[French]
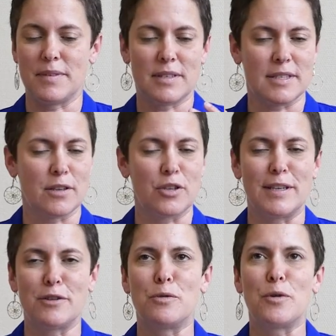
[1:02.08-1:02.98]
sans
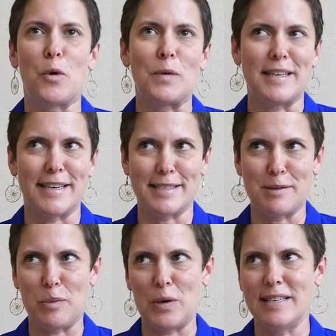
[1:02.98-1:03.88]
donner tout le
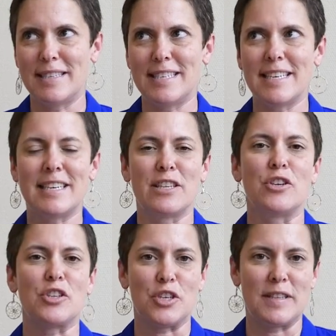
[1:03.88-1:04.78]
contexte politique,
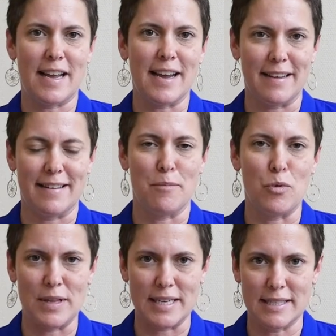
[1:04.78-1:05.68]
notre terre était
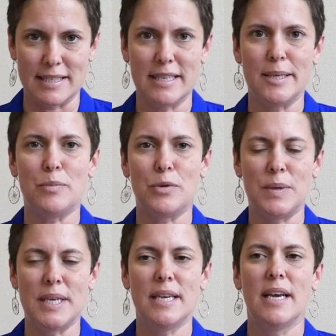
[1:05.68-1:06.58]
menacée,
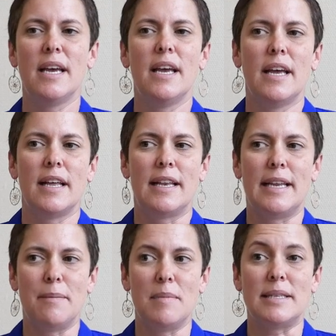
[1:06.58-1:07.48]
puis
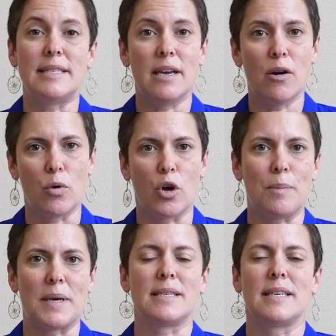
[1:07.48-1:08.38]
les médias ont
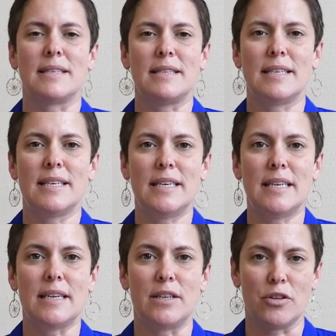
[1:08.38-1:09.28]

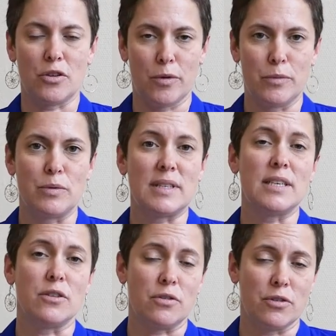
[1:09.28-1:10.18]
représenté notre
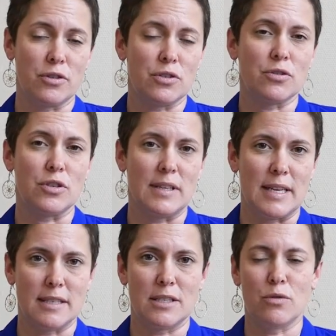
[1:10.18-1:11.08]
communauté, notre culture, notre
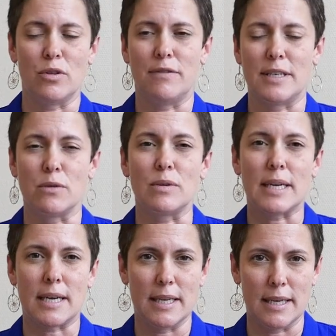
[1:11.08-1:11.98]
nation de façon
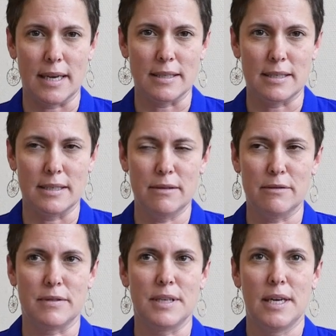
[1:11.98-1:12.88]
très négative.